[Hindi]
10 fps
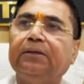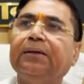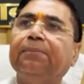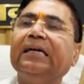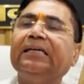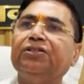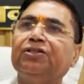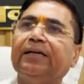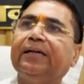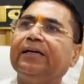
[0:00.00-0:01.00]
ये मान के
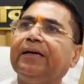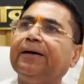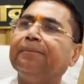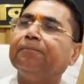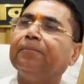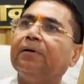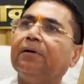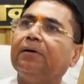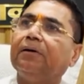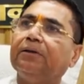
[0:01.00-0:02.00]
चलिए कि
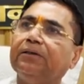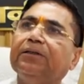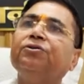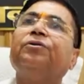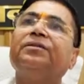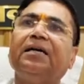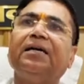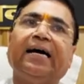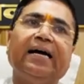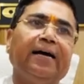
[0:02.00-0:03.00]
ये जो
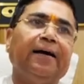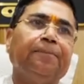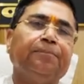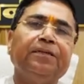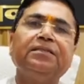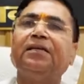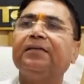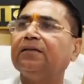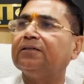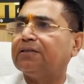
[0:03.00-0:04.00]
रिजल्ट आया है इसके
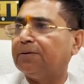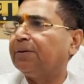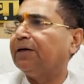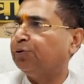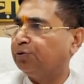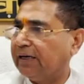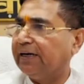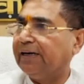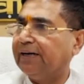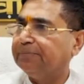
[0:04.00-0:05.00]
अंदर सबका
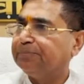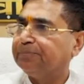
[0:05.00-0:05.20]
योगदान है